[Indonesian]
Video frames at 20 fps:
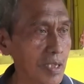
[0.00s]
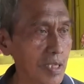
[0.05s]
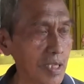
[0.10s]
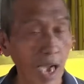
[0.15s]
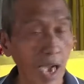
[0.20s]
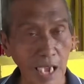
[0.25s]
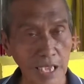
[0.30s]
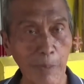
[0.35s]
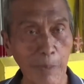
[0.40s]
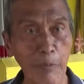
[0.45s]

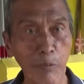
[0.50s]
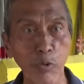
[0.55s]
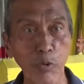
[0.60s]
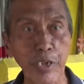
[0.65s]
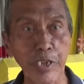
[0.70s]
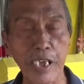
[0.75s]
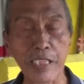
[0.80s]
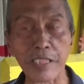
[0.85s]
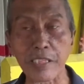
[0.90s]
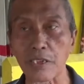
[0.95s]
setengah jam
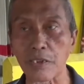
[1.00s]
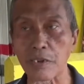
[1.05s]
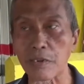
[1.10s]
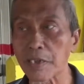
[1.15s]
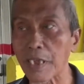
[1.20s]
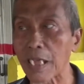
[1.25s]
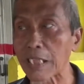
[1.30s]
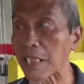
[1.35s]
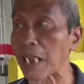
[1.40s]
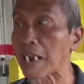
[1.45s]
kemudian tuh
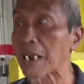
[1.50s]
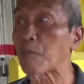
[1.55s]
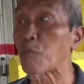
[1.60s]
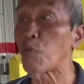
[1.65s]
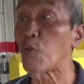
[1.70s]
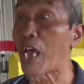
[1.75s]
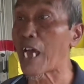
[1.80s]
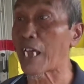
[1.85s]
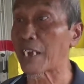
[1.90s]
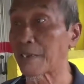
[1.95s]
datang
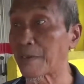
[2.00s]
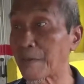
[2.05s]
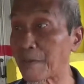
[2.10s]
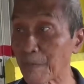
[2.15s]
ambulan.